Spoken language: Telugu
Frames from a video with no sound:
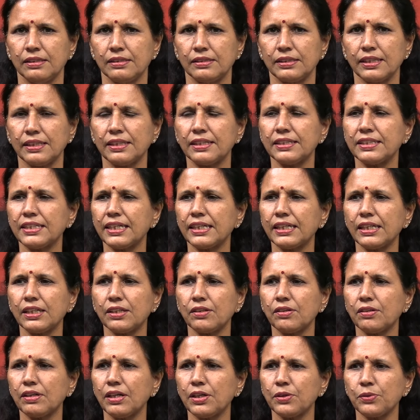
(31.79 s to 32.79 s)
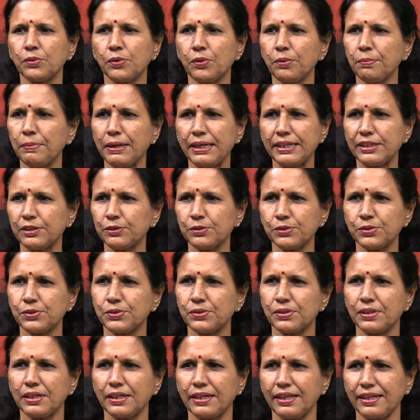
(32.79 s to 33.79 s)
చంద్రశేఖరరావు గారు ఓ బయటకు
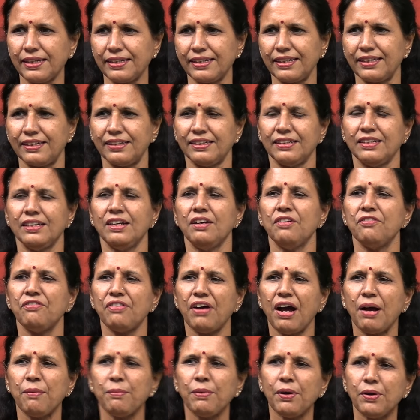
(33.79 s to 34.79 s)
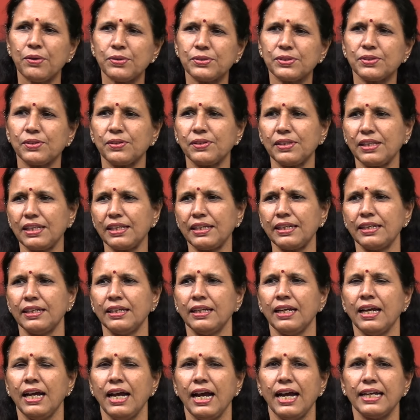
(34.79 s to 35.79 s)
వస్తున్నాడు ఆయన ఫామ్ హౌస్ వదిలి
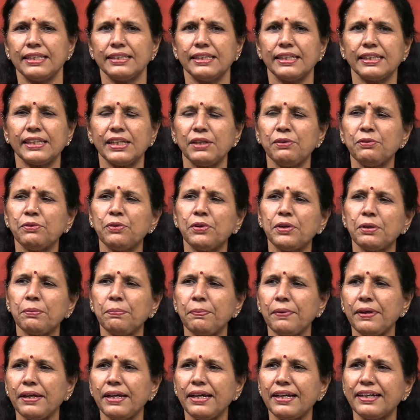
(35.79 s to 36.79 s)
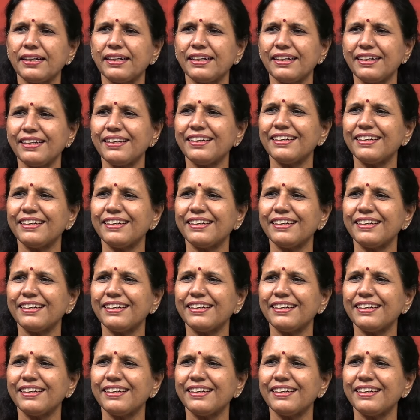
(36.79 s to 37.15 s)
అందరికీ ఓడిపోయాక